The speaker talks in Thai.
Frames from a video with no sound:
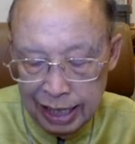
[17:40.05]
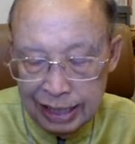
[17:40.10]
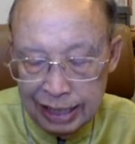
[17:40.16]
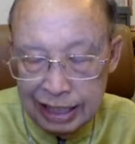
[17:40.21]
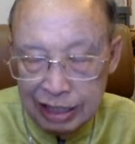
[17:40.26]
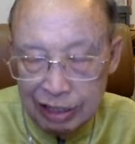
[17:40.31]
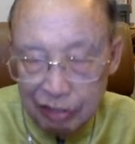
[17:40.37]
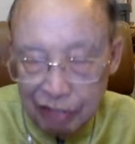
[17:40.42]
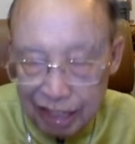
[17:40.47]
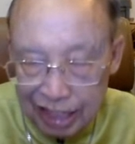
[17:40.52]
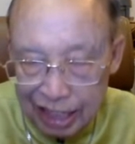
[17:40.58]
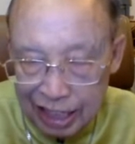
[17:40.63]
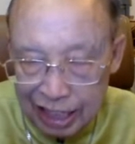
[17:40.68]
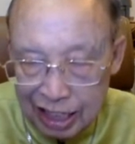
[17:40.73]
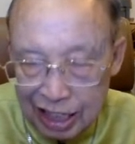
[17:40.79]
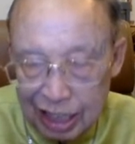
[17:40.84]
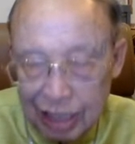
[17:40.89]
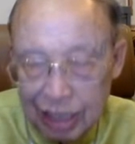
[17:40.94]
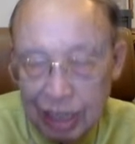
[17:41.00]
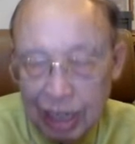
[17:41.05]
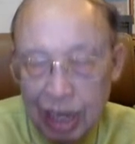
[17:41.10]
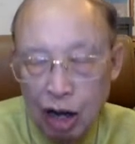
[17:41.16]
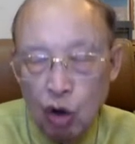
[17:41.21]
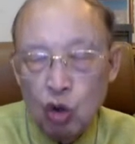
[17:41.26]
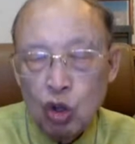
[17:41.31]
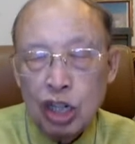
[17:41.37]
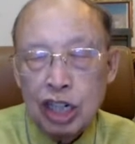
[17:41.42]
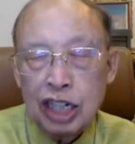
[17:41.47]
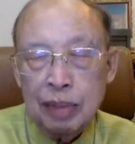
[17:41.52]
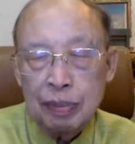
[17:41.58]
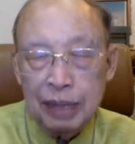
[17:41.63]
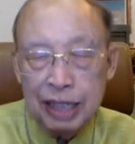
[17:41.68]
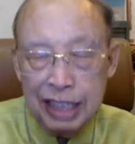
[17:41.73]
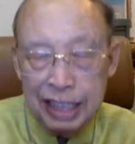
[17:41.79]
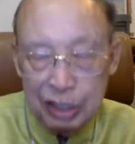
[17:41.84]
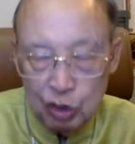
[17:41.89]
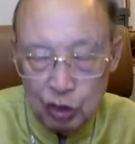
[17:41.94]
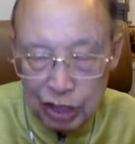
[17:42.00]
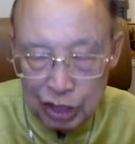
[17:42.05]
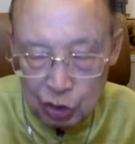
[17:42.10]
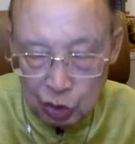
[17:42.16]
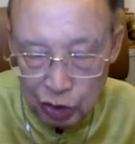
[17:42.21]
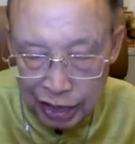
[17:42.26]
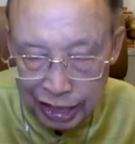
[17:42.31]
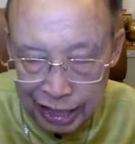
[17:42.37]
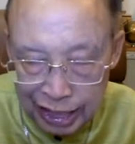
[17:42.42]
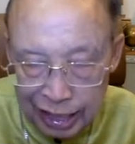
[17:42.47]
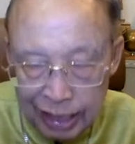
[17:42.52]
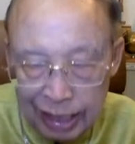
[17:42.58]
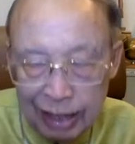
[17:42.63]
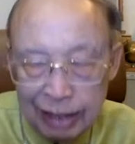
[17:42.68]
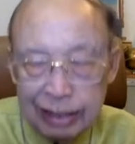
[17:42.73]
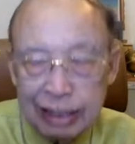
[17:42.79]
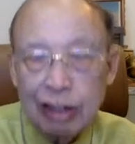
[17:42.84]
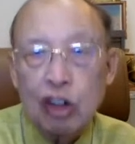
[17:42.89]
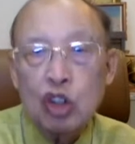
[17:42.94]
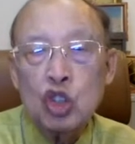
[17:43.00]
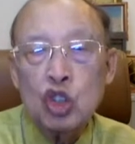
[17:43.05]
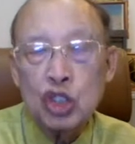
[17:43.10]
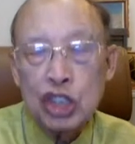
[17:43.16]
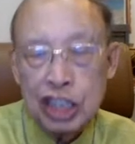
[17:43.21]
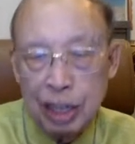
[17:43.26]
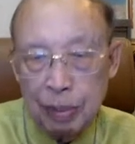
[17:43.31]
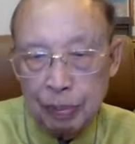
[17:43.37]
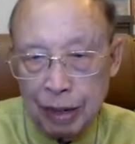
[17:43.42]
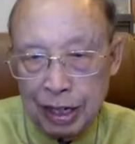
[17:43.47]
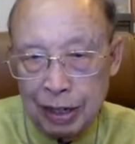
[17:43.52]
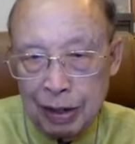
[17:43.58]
ชีวิต อันนี้เฮาเคยมีอยู่ในส่วนเอเดนแต่เฮาเสียไป